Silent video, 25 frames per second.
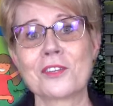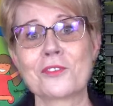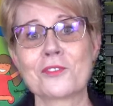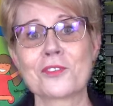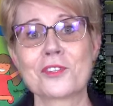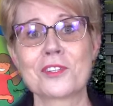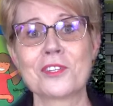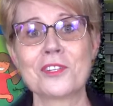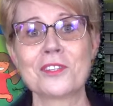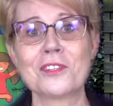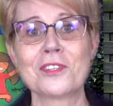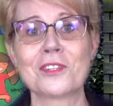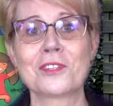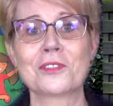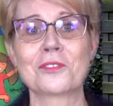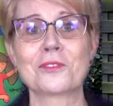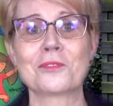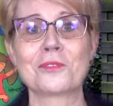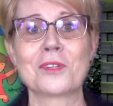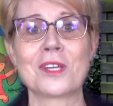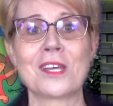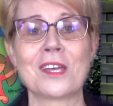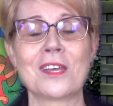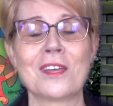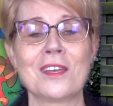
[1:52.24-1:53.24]
rośliny,
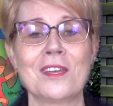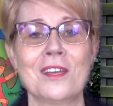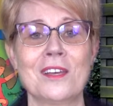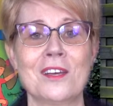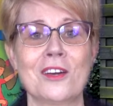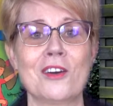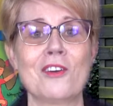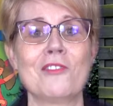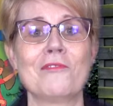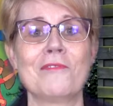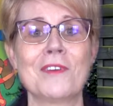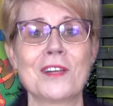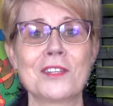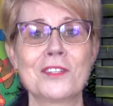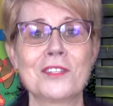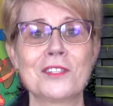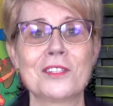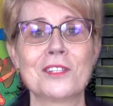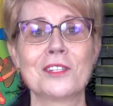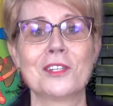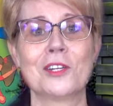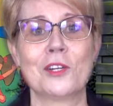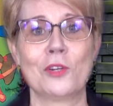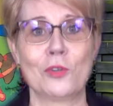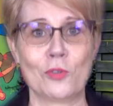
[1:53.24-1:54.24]
które owady
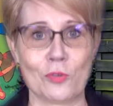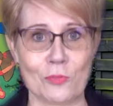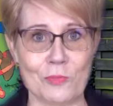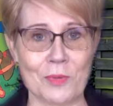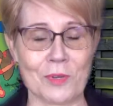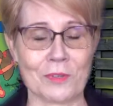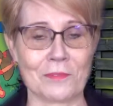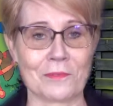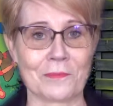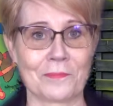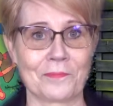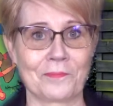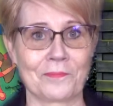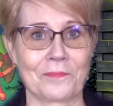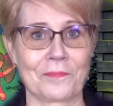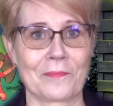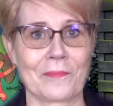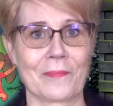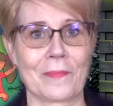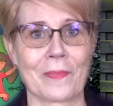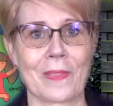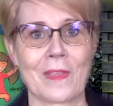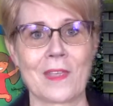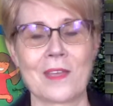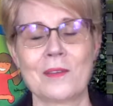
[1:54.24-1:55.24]
lubią
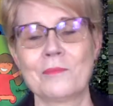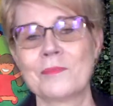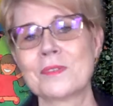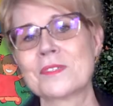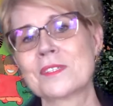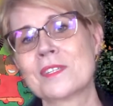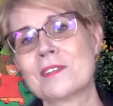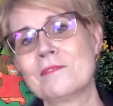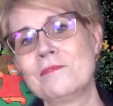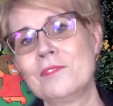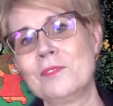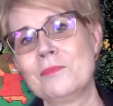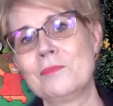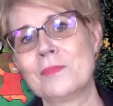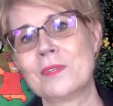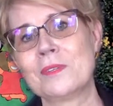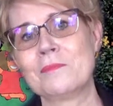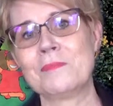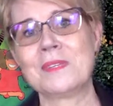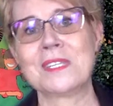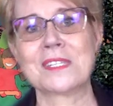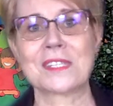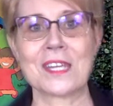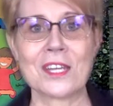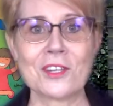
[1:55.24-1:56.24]
zostawimy
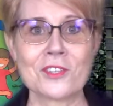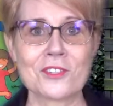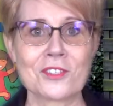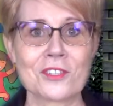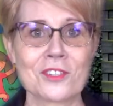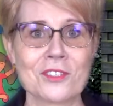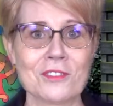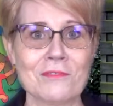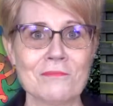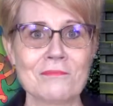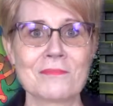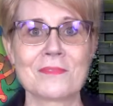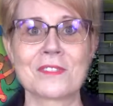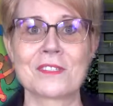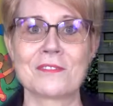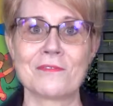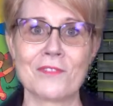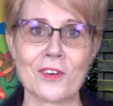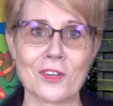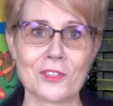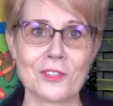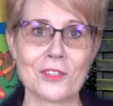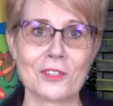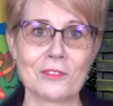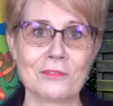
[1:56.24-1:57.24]
miseczki z
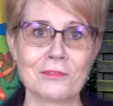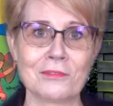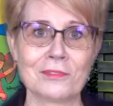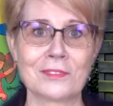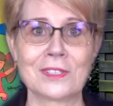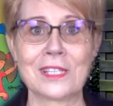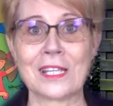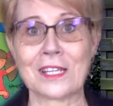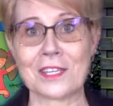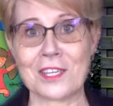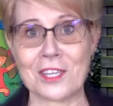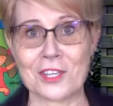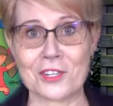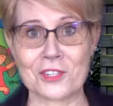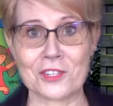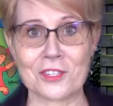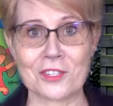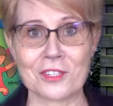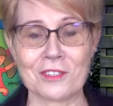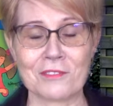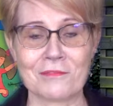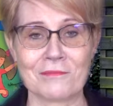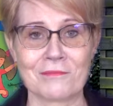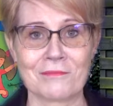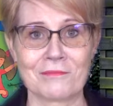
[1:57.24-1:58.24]
wodą dla
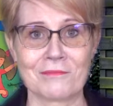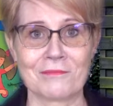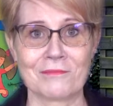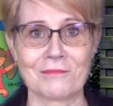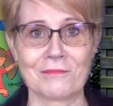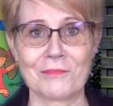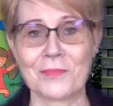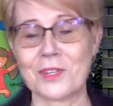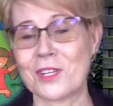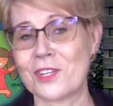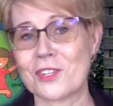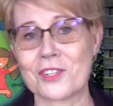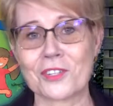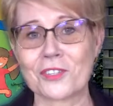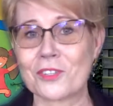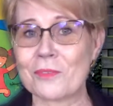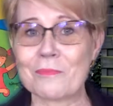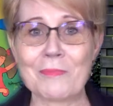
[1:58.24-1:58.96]
jeży, bo jeże to